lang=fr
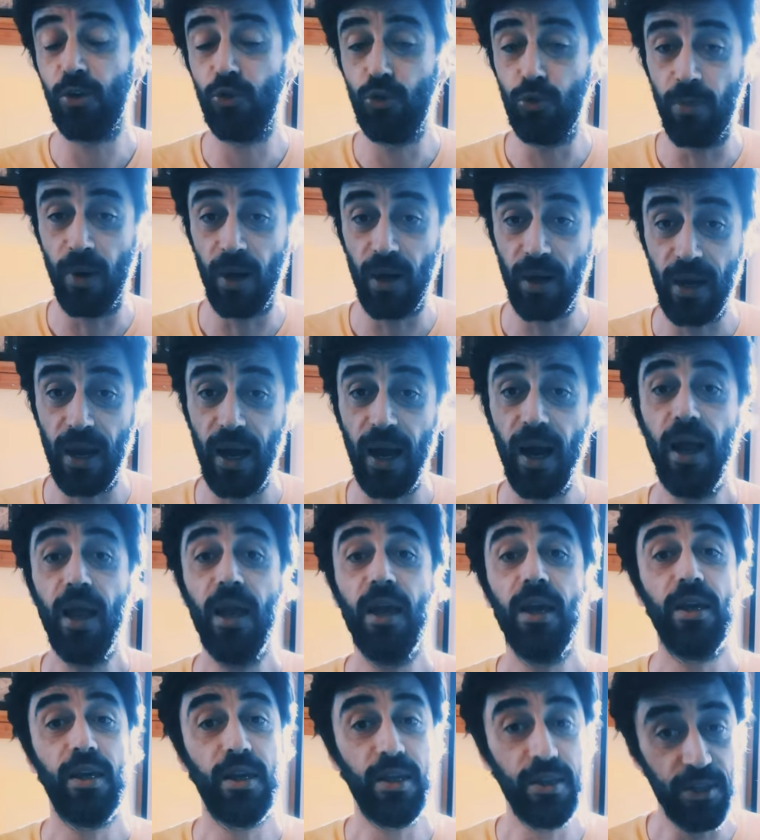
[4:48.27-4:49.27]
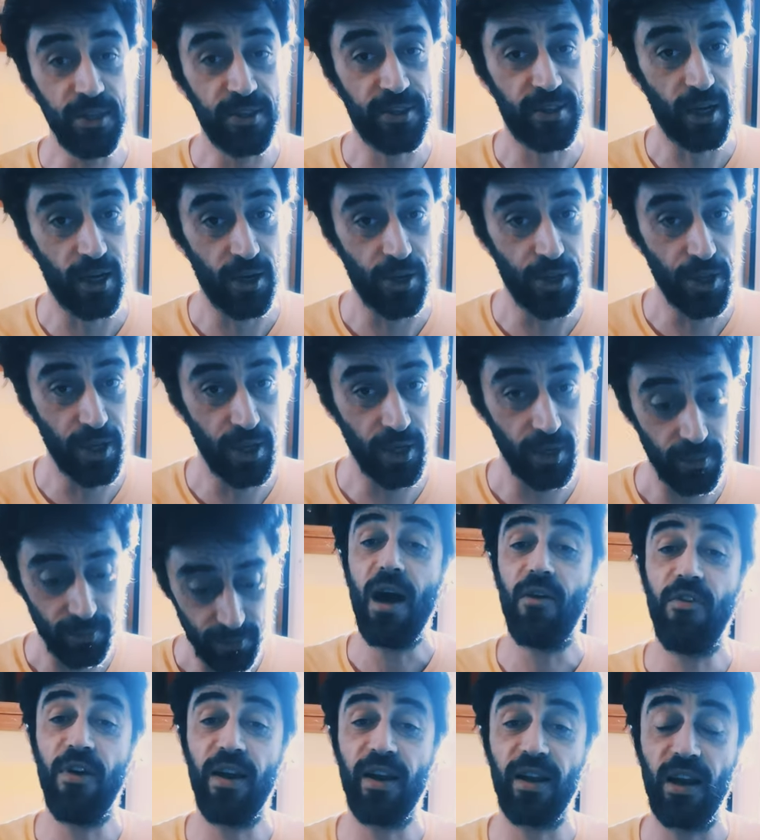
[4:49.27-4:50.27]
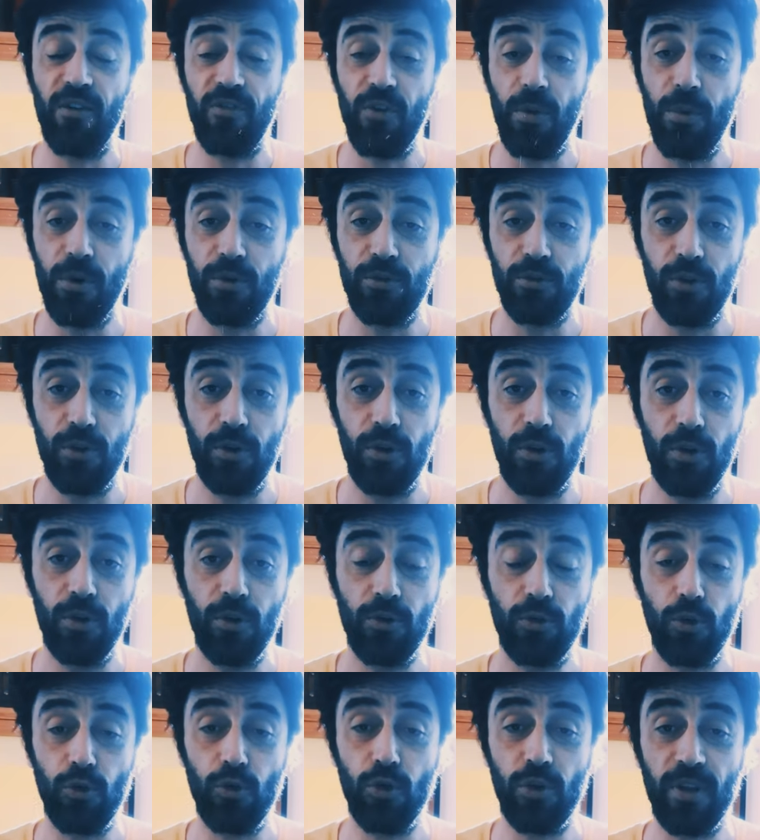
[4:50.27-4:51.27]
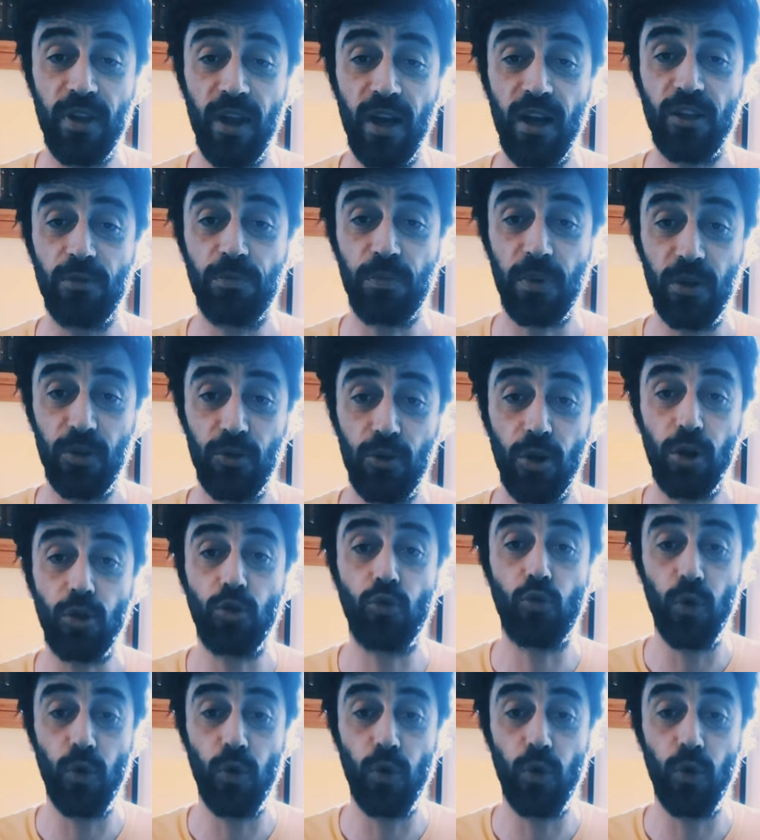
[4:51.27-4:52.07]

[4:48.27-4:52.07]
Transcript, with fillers: et du manga Initial D, avec la fameuse euh, Toyota Sprinter